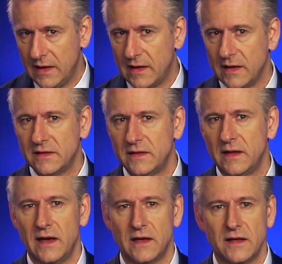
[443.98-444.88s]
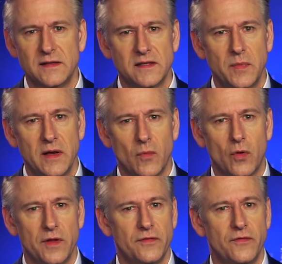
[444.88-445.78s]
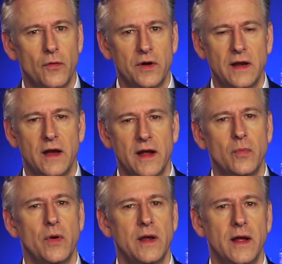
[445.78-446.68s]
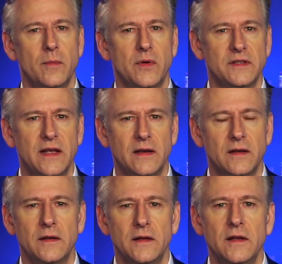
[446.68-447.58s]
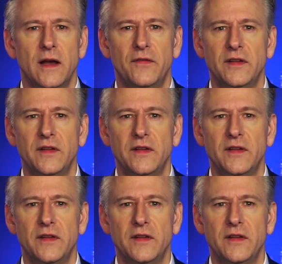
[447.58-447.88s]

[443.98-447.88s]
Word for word: tức là nó không chi hơn bốn mươi chín phẩy chín phần trăm tổng chi tiêu của công ty.